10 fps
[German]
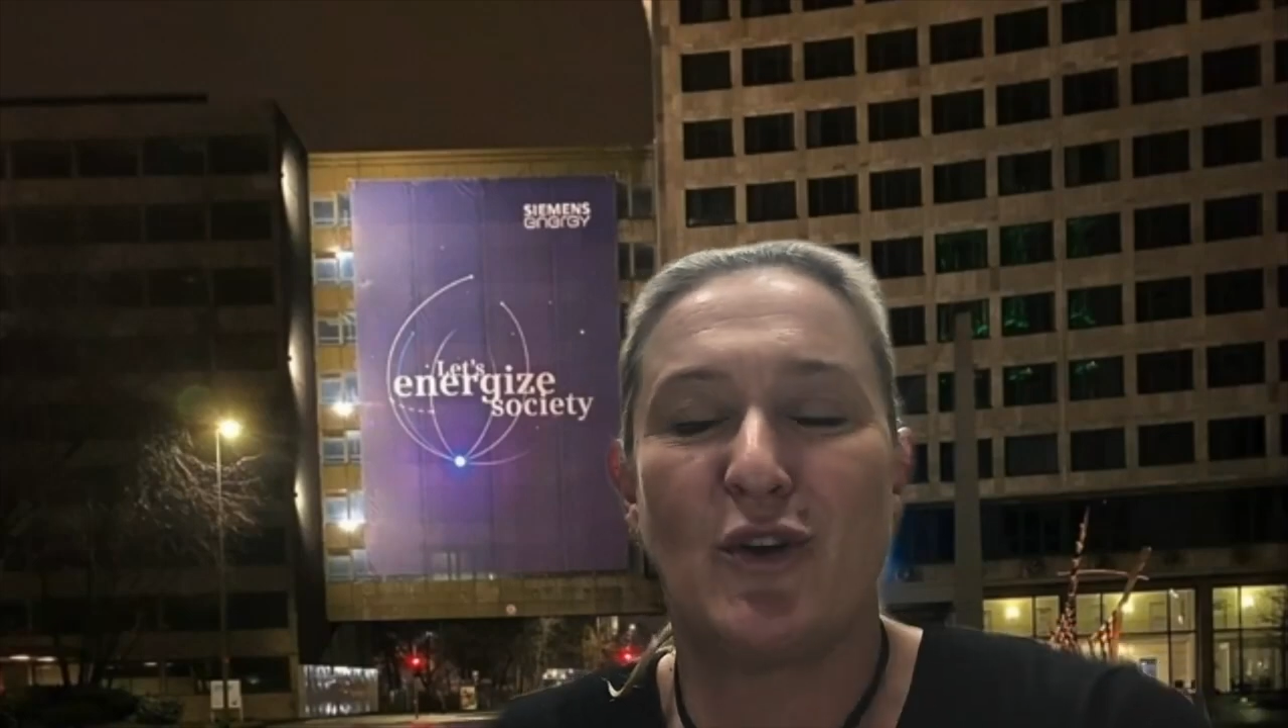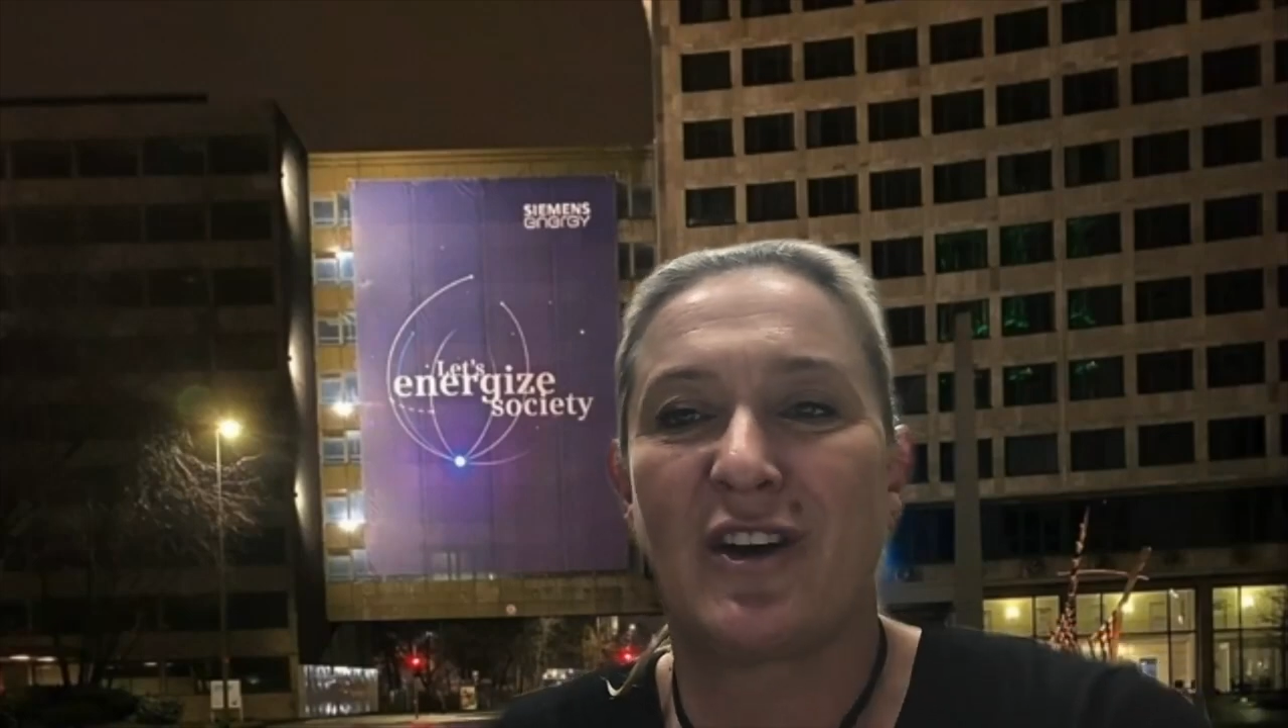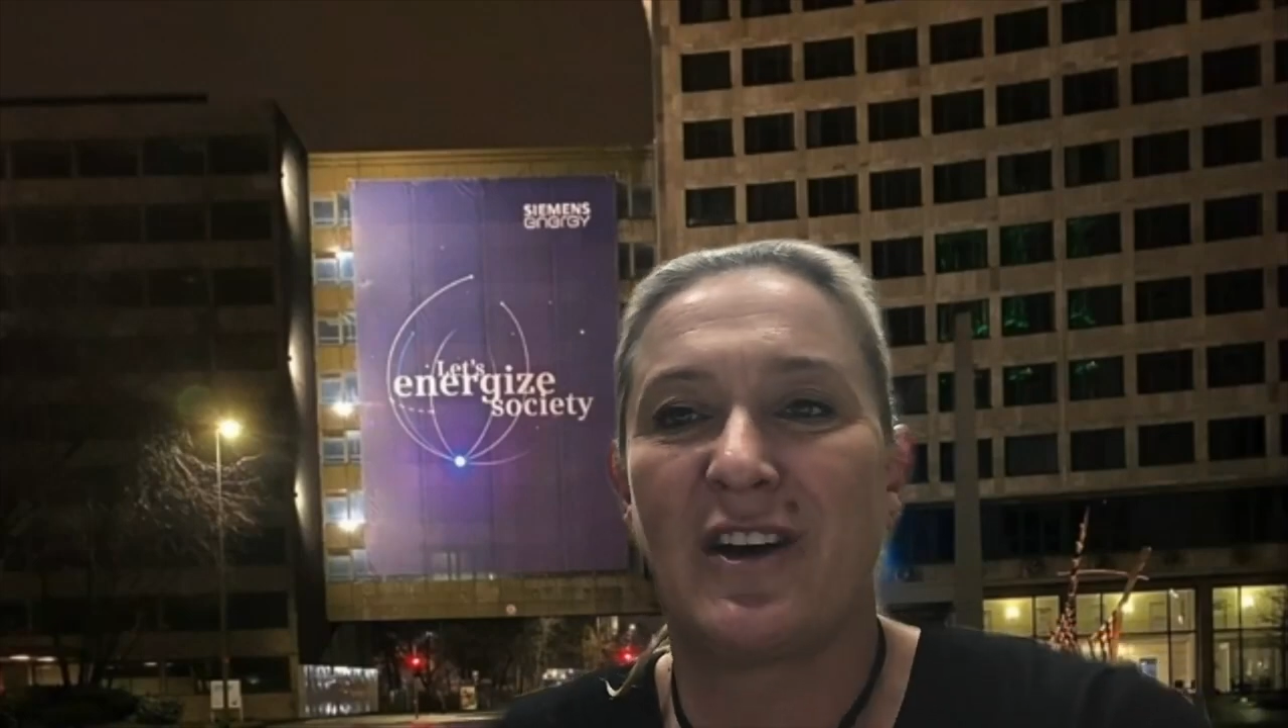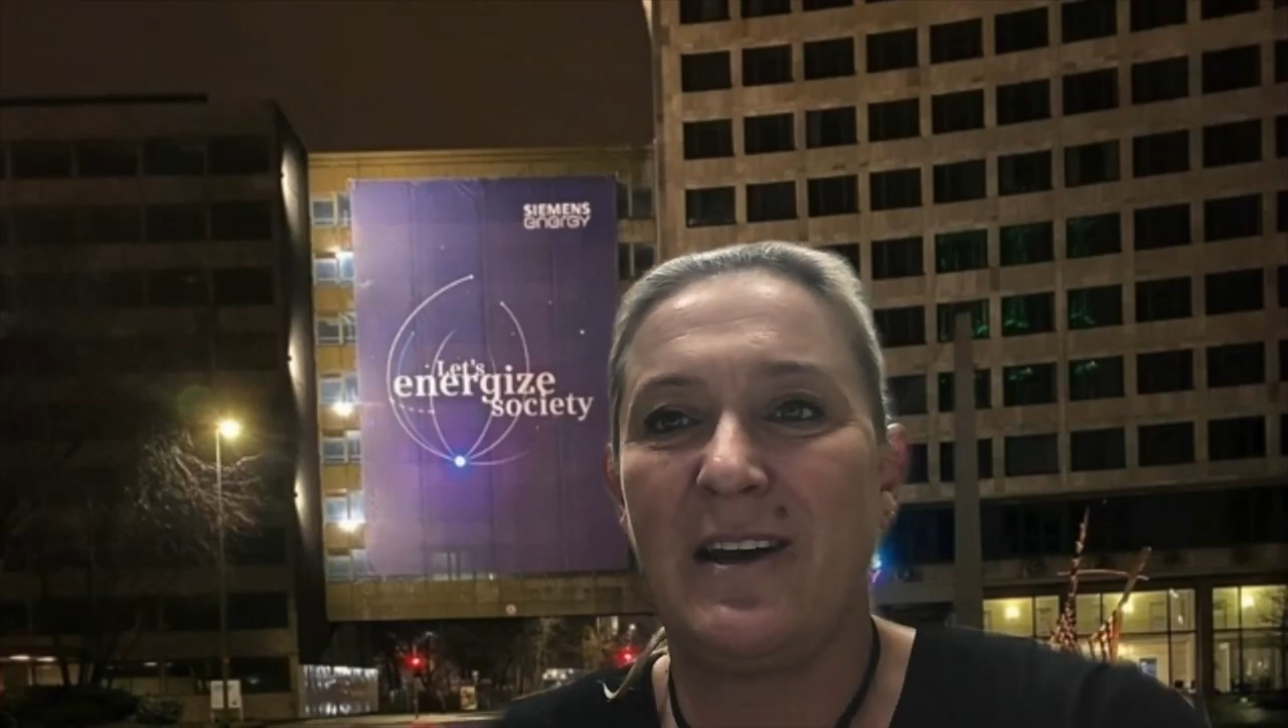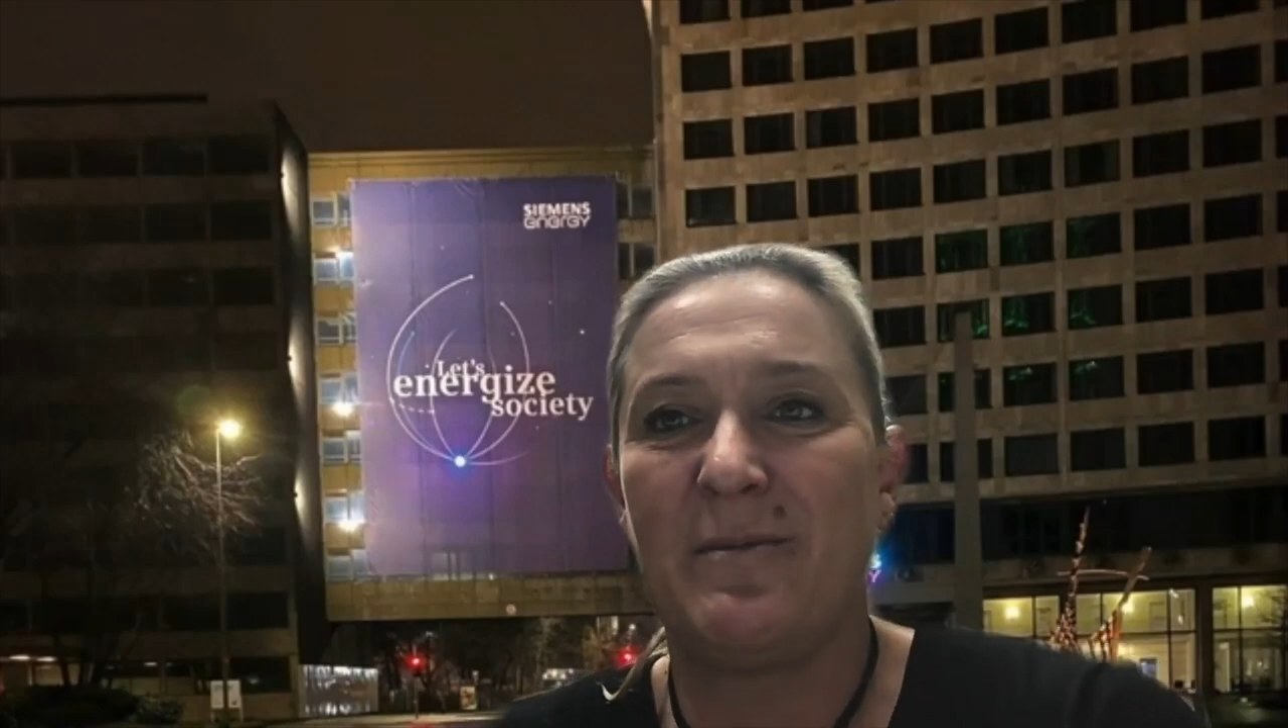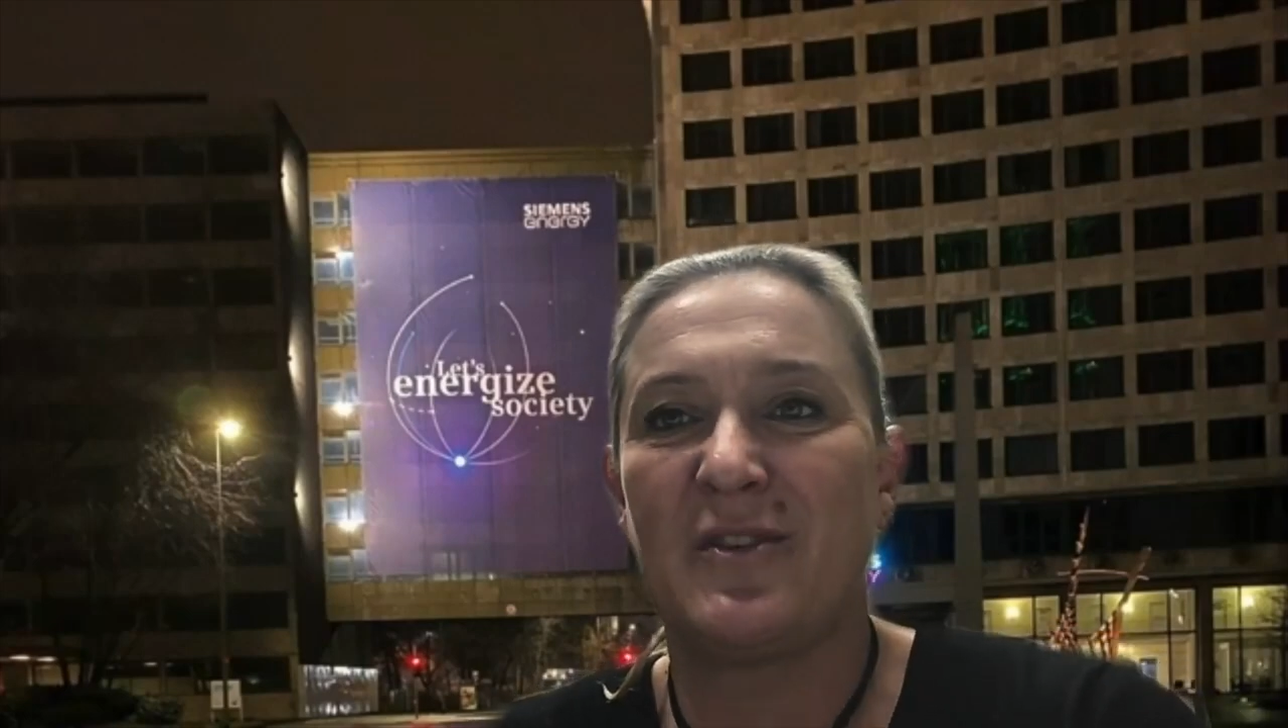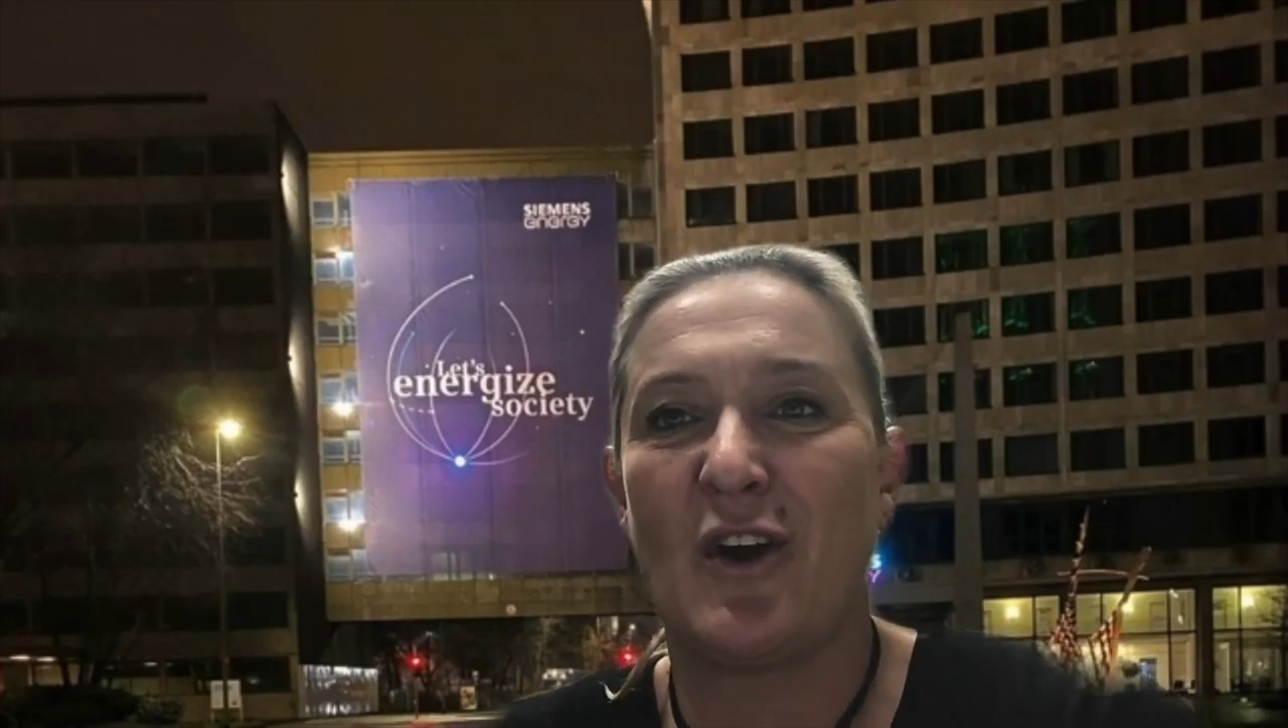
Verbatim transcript: noch gelebt,